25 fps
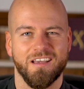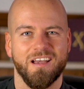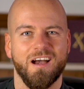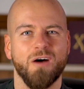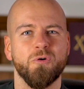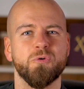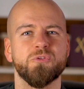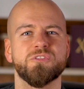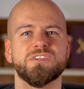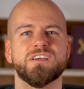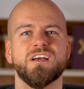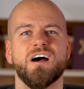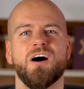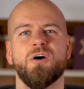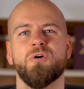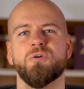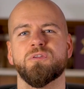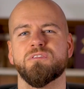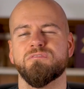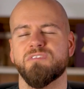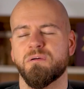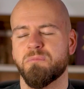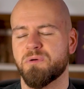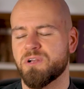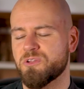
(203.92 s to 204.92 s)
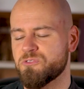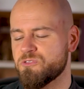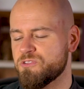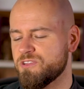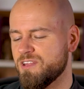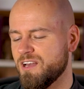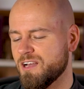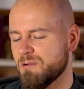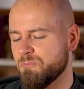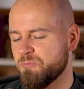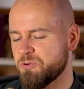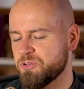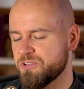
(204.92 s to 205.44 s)
rausgehauen, wenn man das so
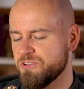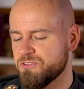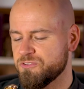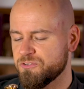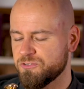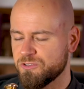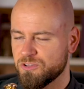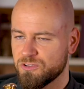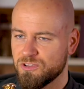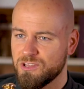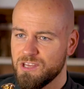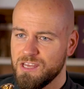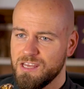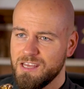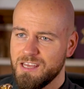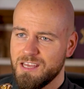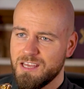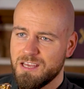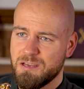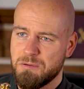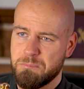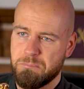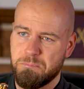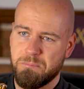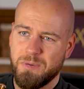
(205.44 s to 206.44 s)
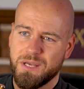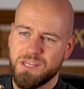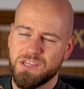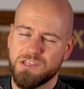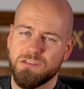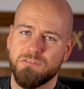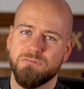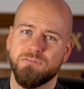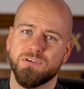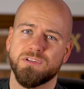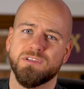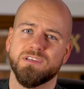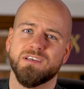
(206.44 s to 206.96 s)
sagen möchte, sondern
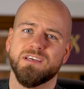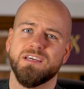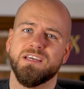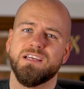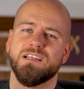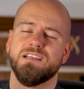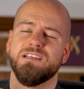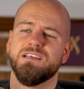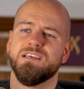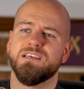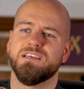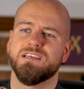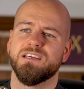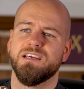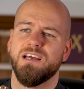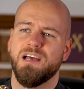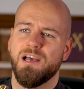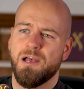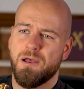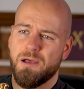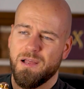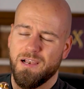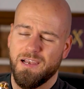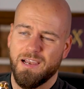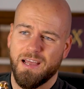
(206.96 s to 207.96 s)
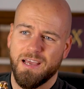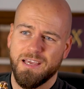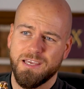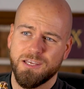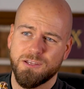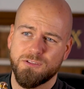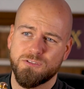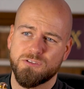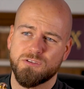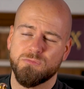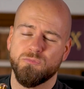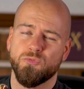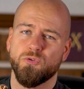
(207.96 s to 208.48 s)
massenverträglich,
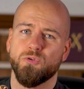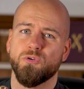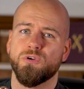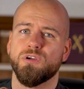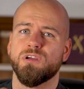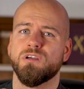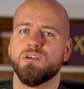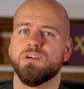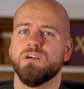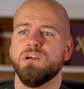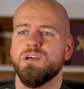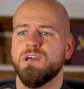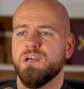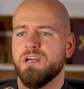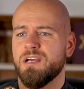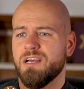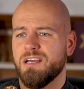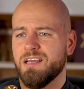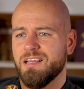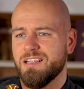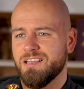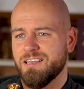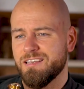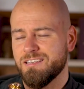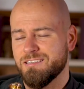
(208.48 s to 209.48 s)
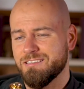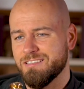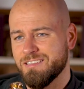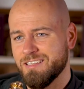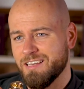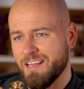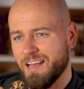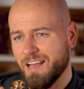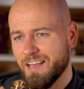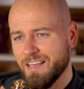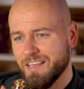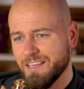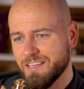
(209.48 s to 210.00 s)
leicht zu mögen,
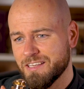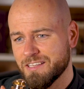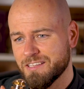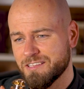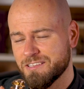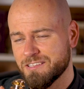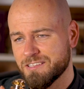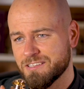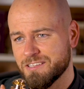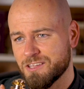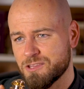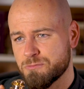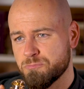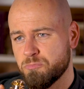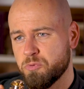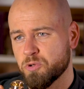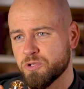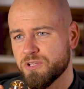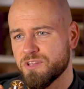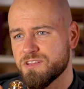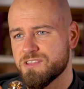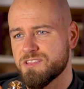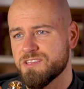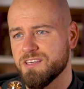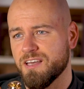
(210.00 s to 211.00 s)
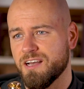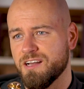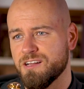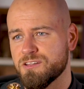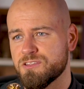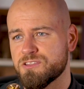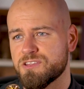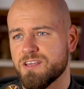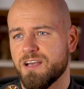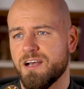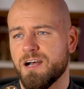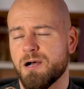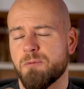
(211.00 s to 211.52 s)
leicht das
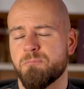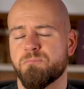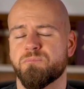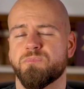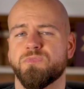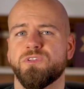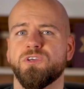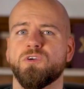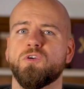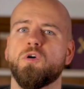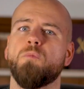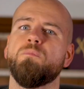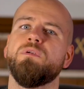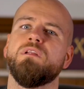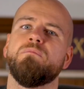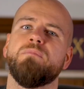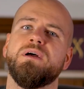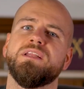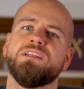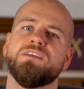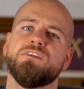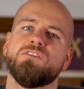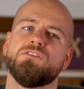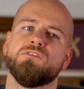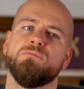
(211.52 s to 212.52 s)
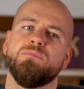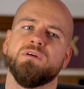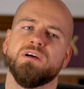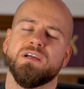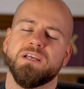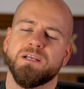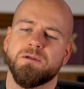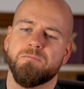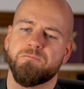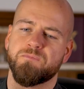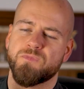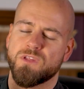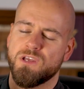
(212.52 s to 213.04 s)
Potenzial zu haben, dir Komplimente zu
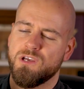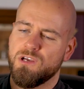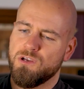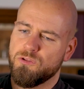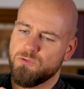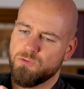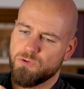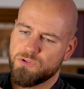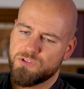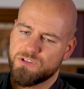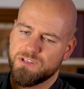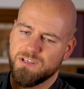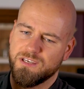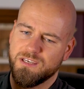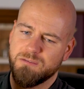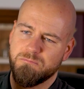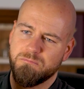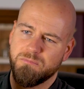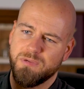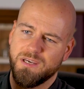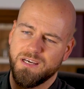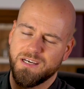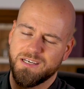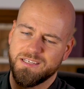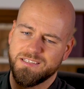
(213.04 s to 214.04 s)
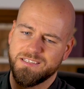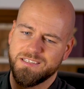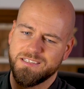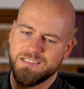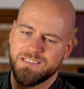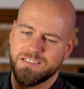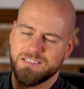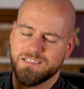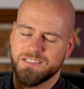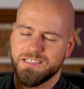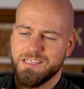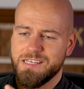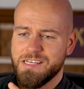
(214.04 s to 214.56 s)
bringen. Du hast hier Himbeere
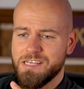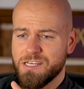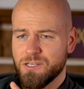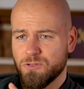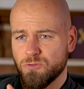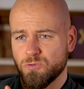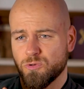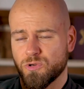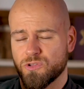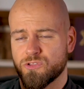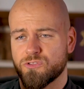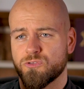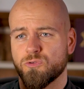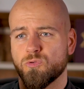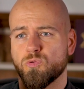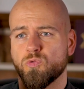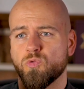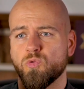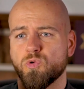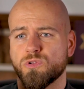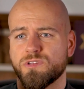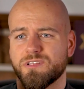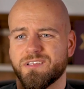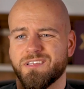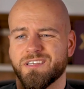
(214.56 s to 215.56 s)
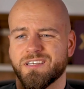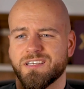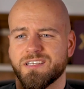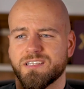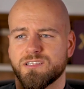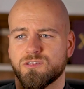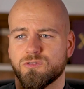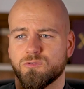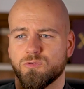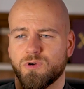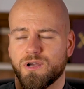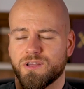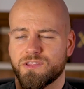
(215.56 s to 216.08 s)
drinne, du hast Oud
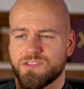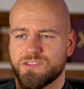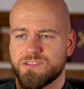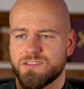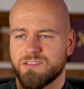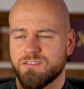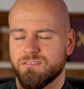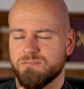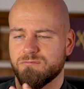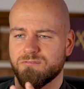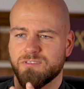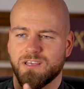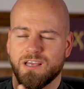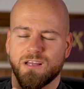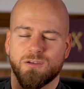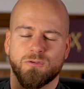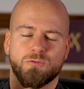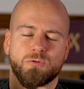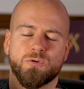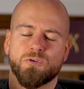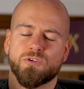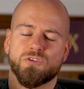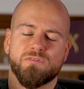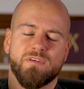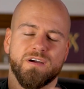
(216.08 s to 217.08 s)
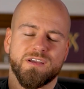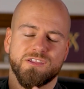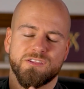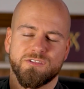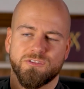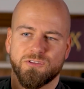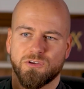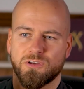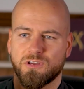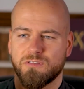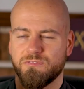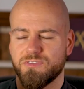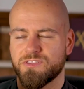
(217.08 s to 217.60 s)
drin, du hast ja logischerweise
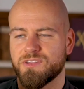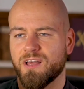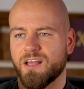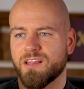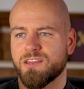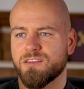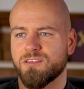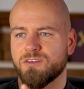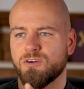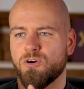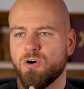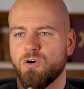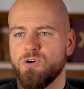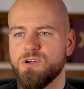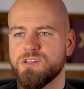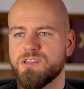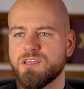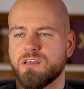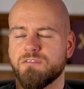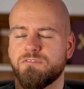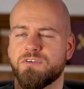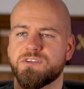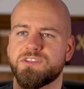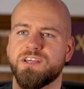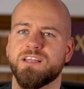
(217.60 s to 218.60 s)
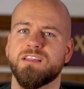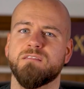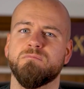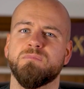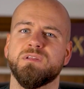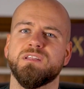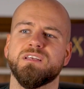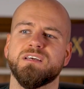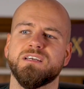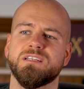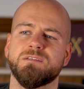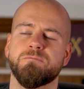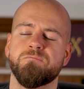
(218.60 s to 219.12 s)
noch gewisse andere holzige Facetten
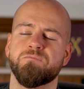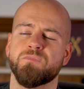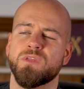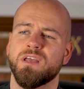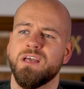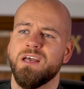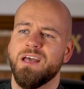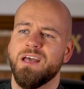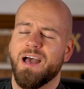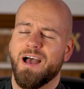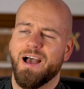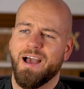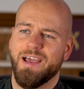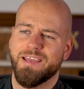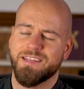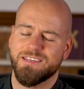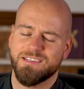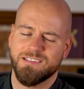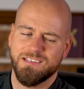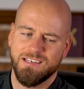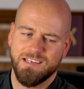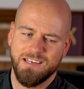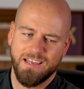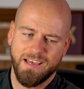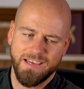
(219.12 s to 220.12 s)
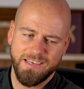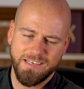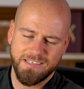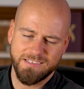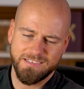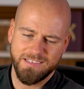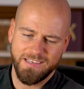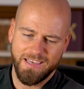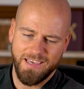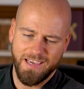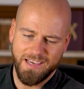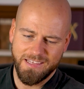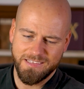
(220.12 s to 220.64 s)
mit drin. Eine
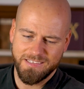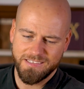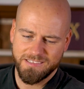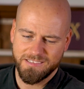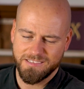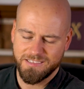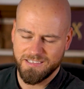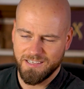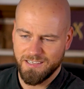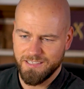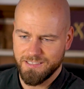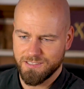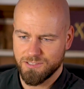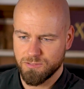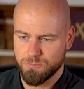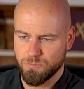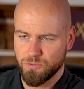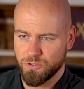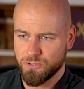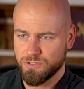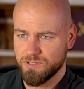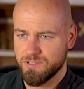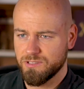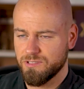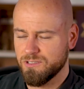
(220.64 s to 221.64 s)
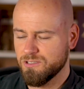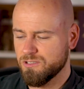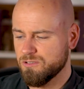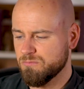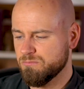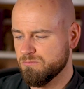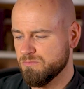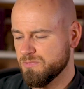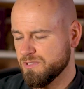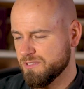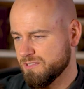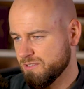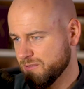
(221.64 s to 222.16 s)
leichte Erdigkeit möchte ich hier
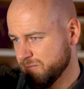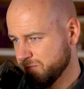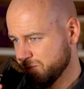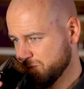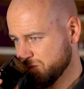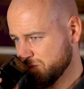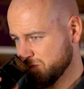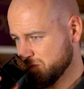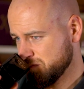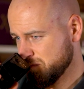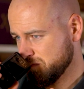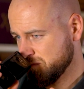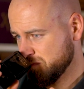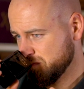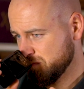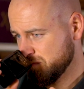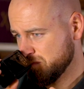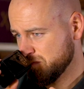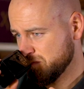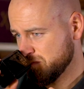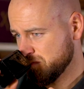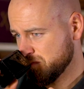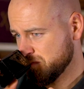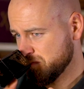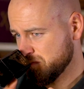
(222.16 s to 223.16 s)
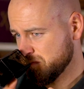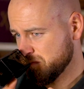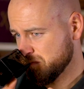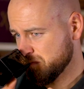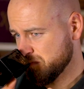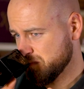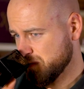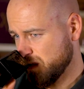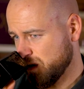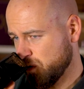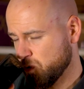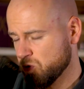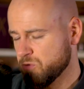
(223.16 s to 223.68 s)
mit
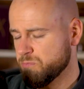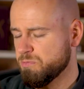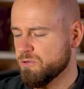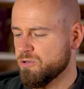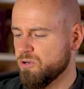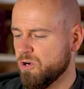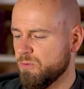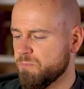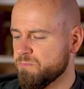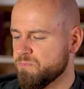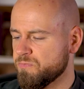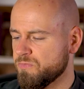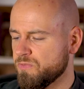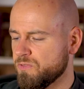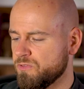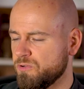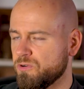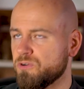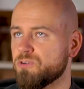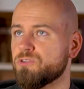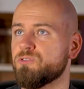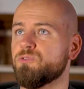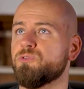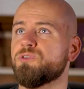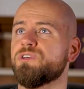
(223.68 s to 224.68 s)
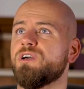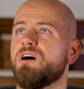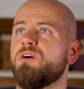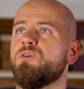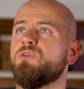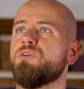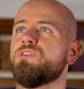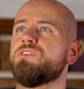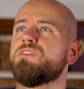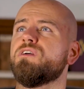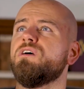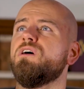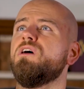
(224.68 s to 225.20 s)
rausbekommen, doch
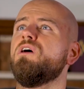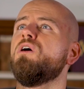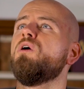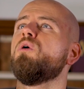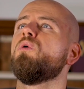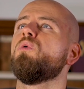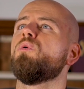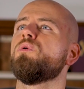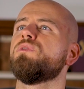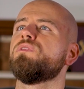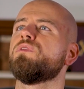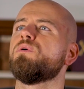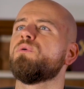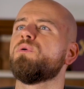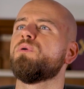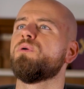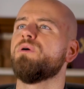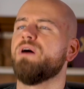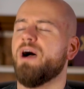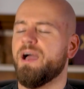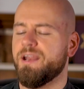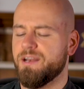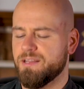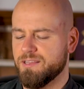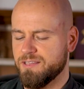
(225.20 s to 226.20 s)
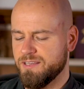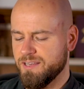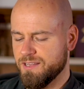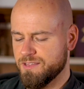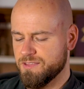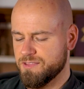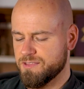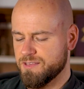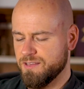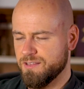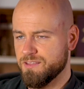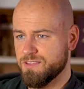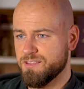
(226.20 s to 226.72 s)
durchaus und einen
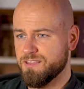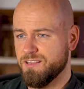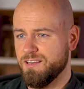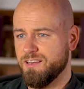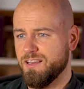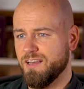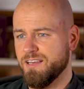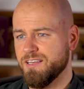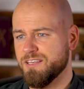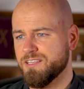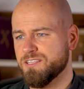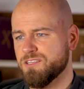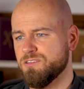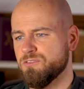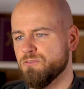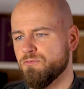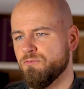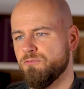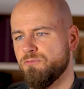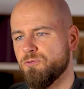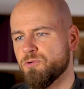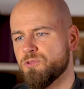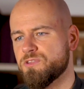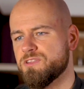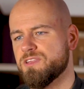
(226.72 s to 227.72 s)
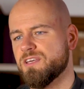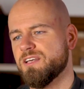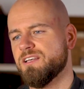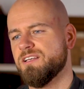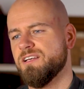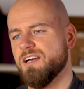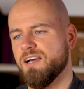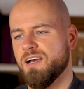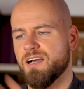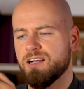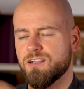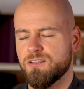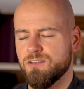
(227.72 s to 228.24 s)
ganz ganz leichten würzigen
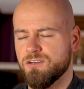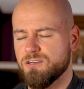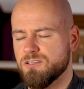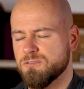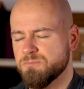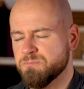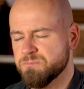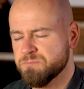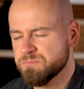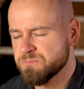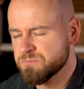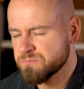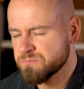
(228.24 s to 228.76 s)
Charakter,